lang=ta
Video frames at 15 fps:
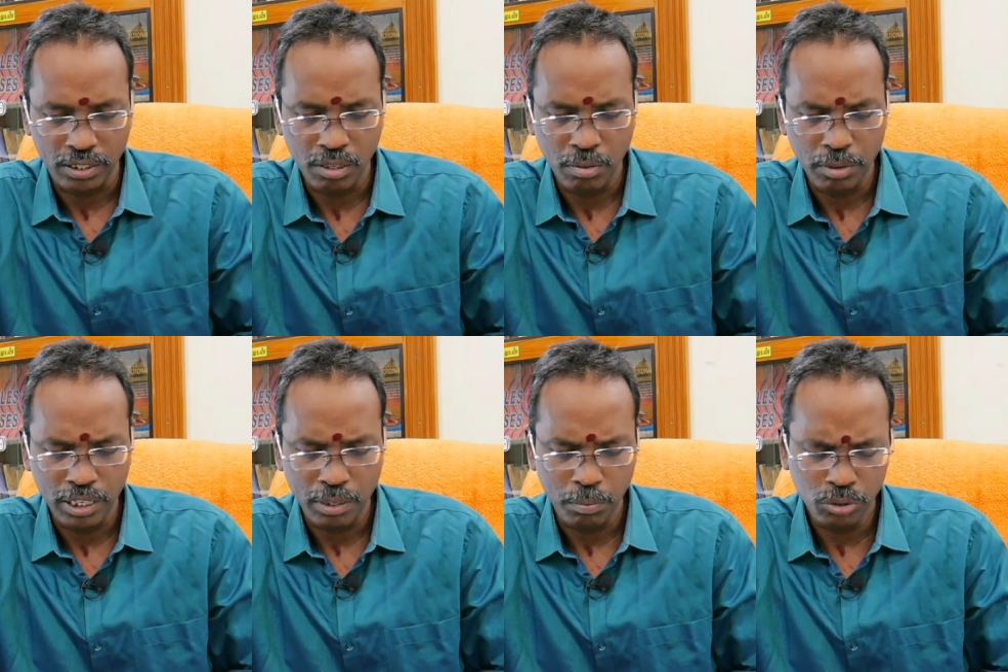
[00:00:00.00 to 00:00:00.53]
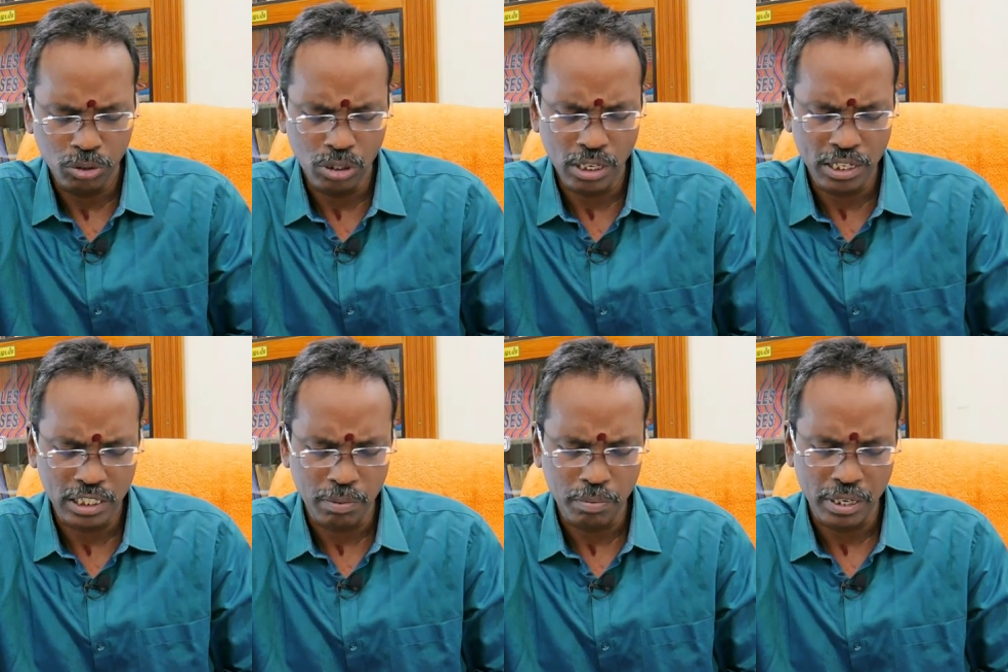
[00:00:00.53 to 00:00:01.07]
திருமதி
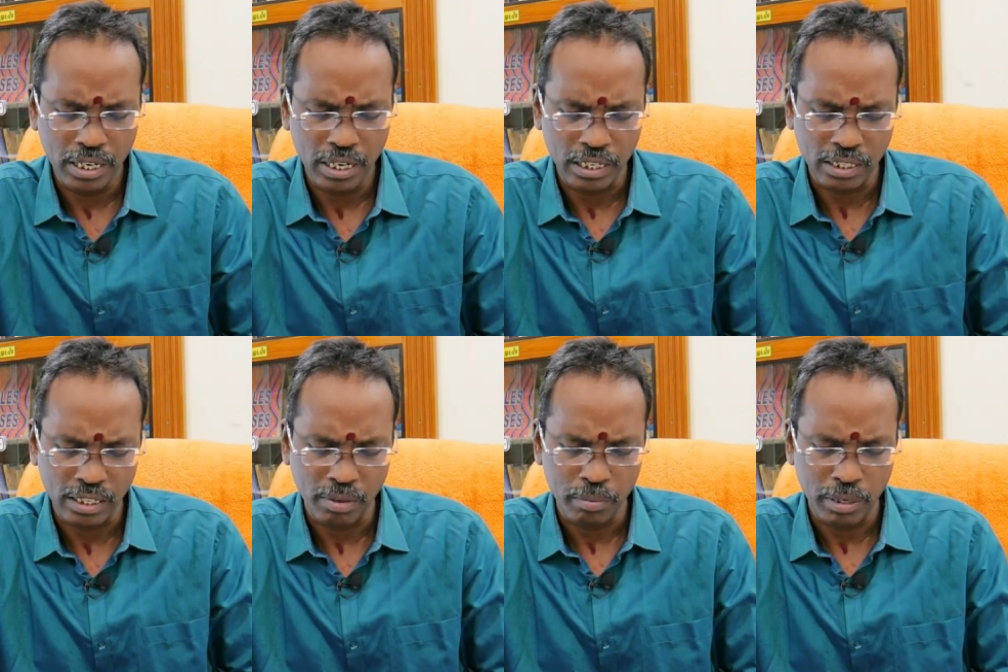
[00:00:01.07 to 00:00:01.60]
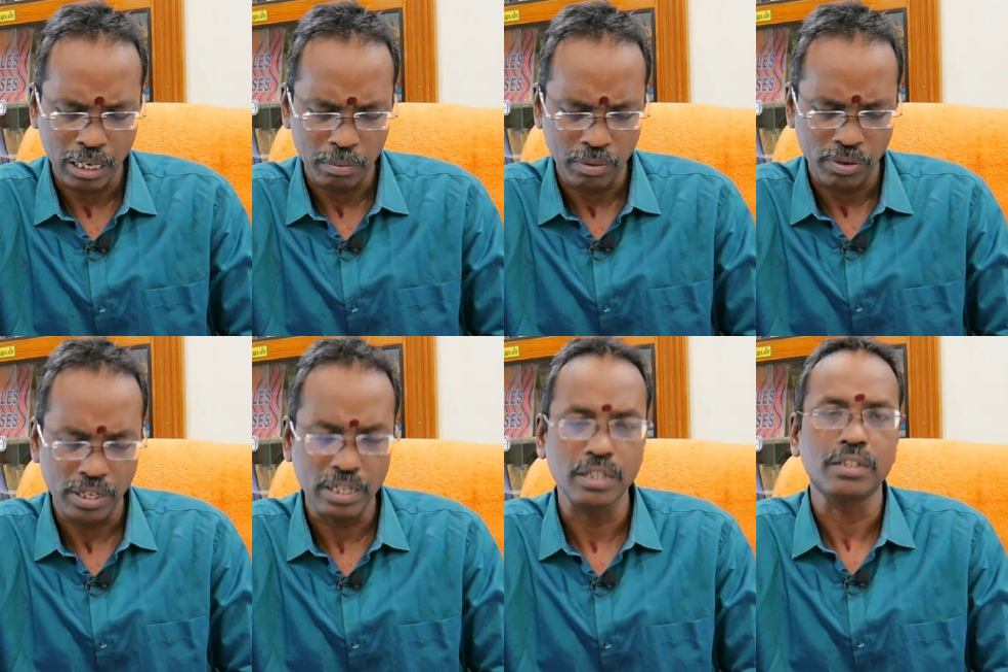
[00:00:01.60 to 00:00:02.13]
முத்துலட்சுமி லதா மேடம்
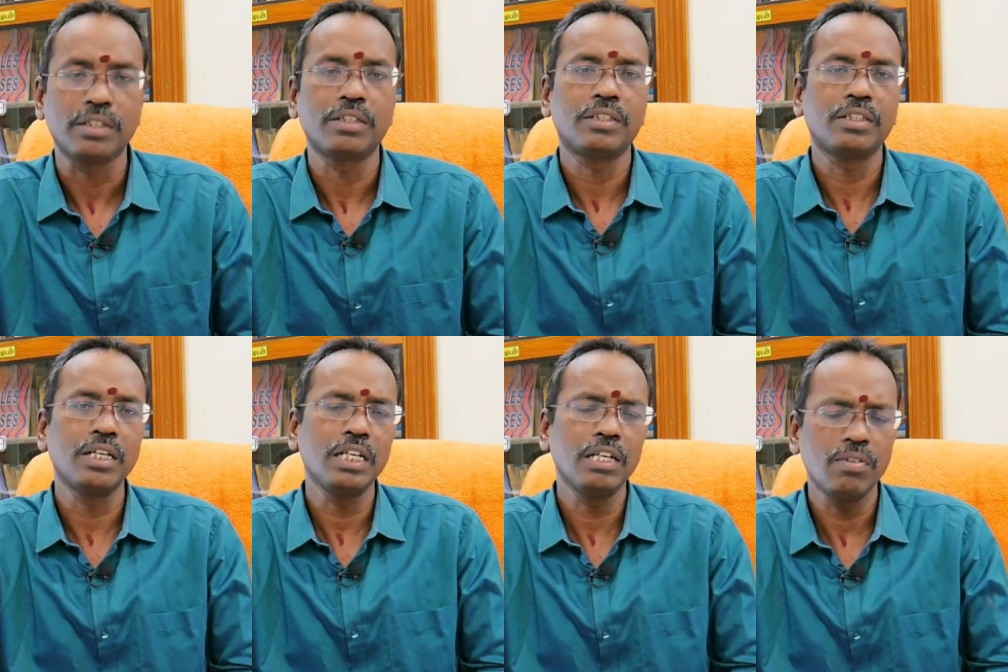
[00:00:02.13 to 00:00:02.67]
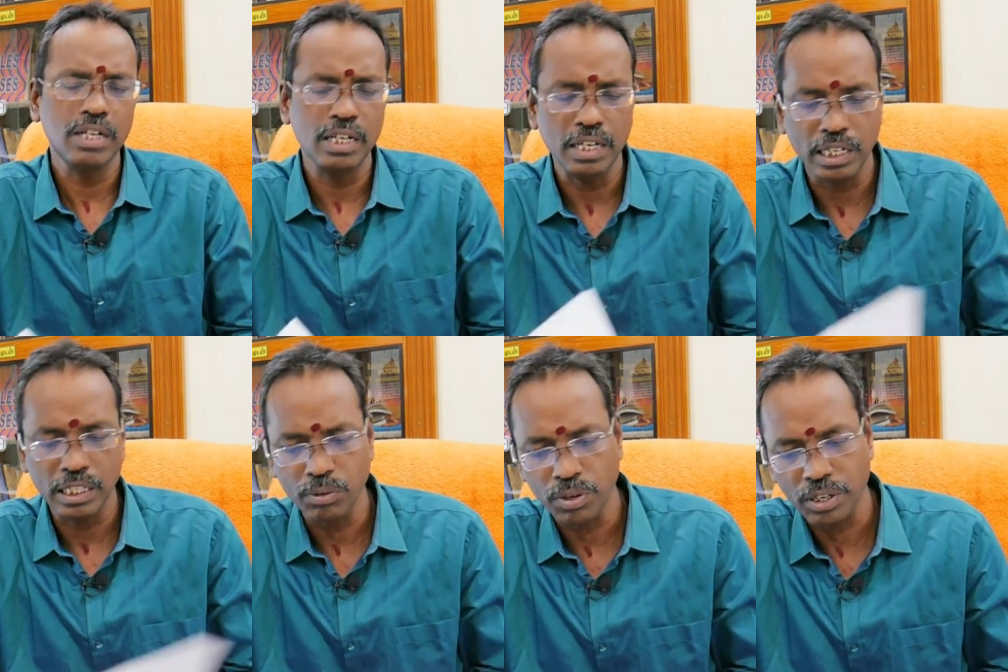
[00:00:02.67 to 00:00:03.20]
அவர்கள்
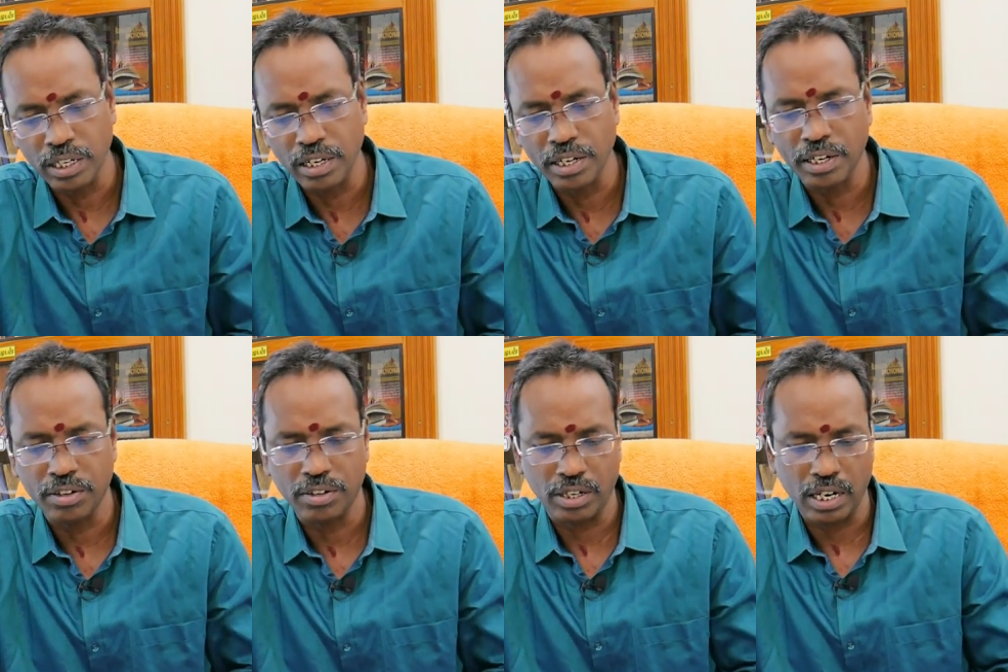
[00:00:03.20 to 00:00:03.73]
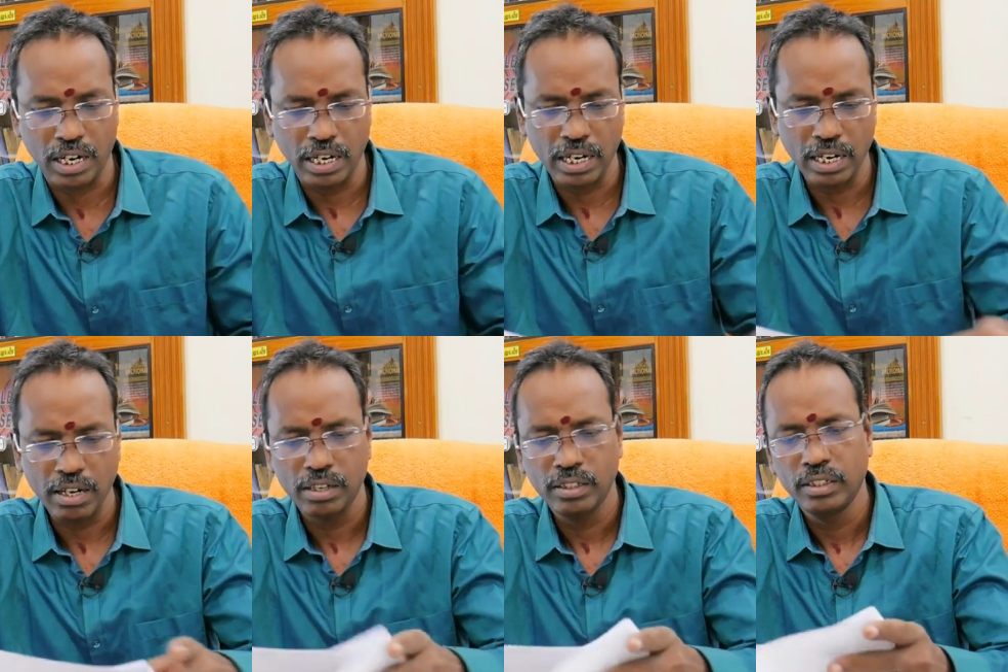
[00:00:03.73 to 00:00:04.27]
திருநெல்வேலியிலிருந்து ஒரு கேள்வி
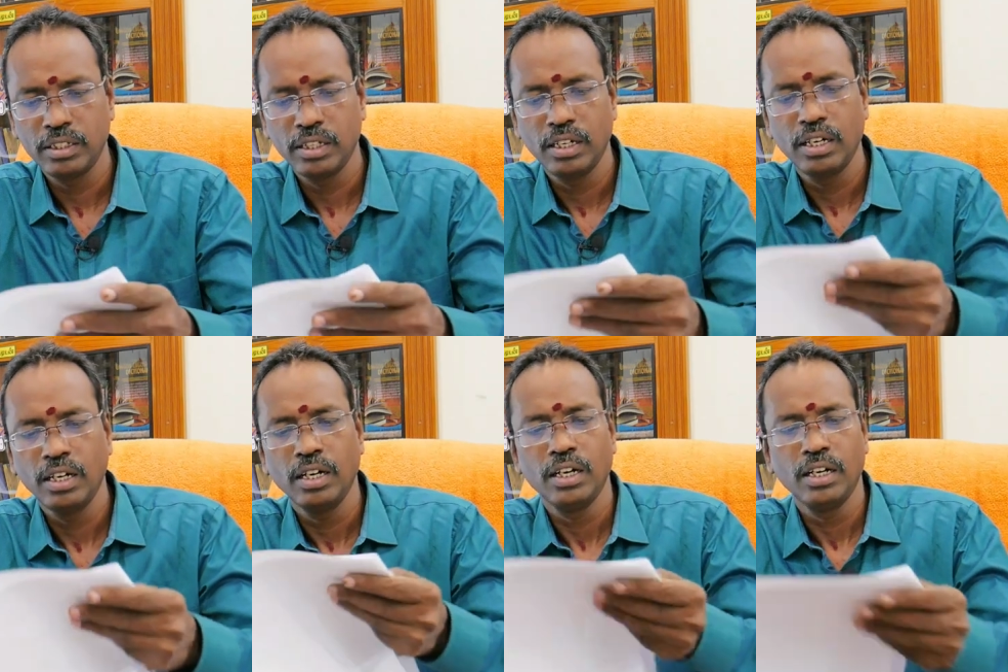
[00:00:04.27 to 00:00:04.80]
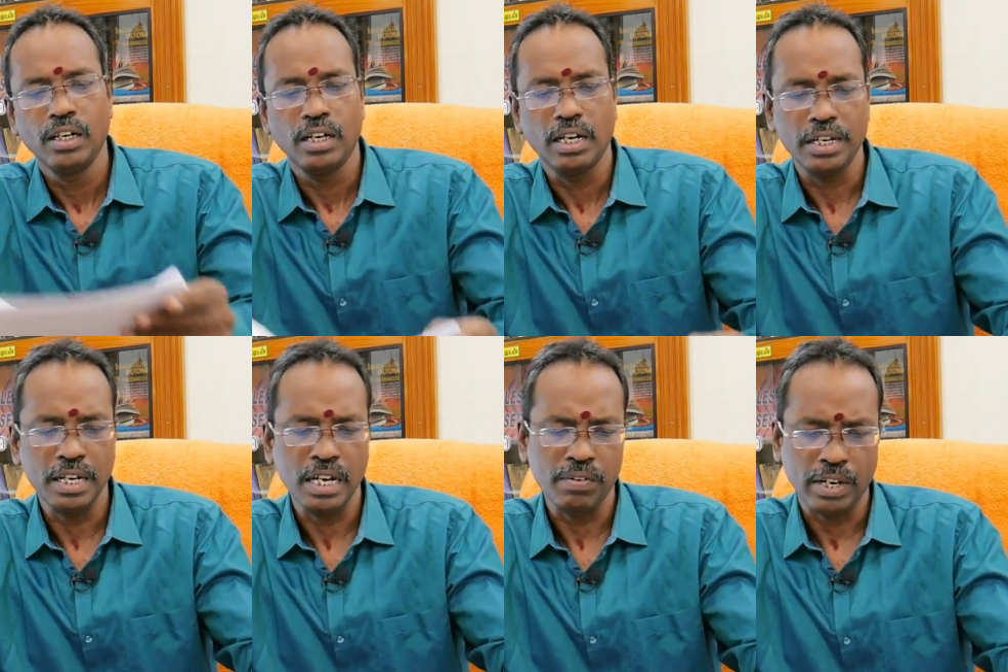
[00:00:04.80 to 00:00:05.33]
கேட்டிருக்காங்க ஐயா